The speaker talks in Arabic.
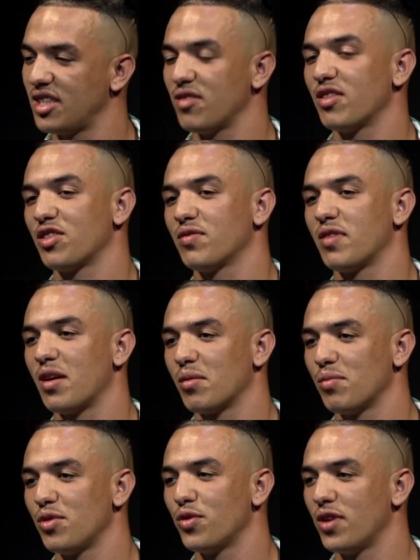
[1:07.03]
كيفاش نفهم
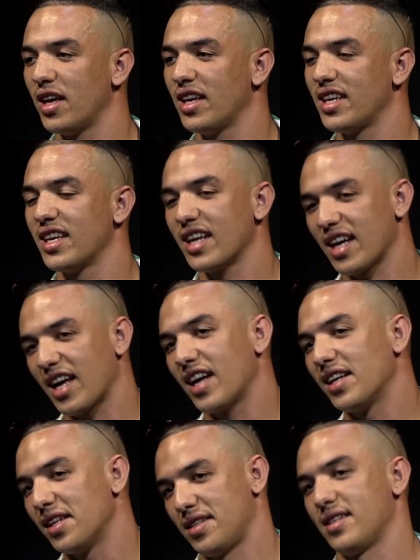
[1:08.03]
بدون اي
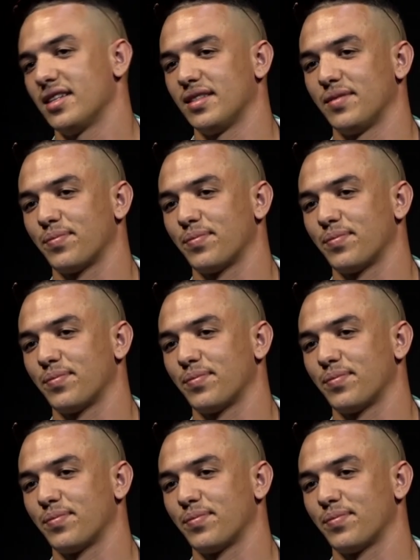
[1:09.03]
خلل